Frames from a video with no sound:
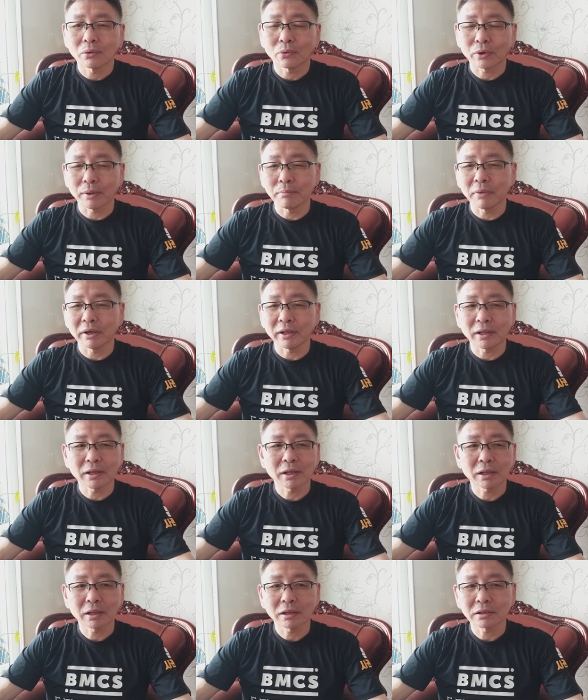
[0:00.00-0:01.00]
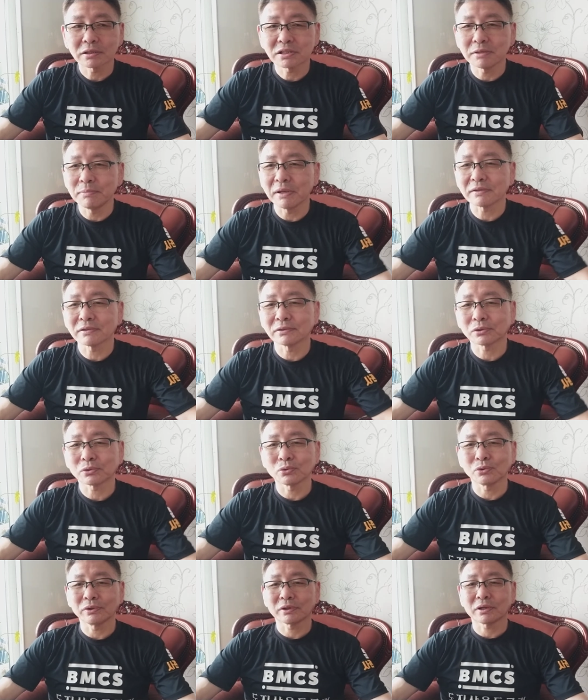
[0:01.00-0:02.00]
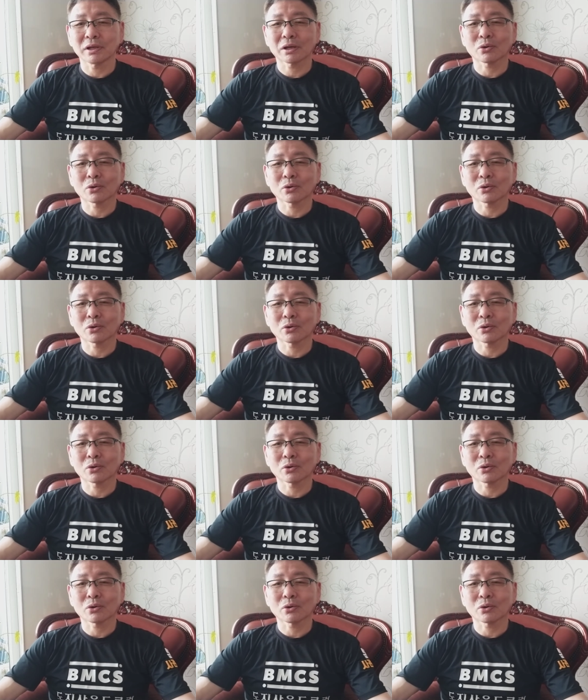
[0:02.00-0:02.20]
오랜만에 집에서 또 이렇게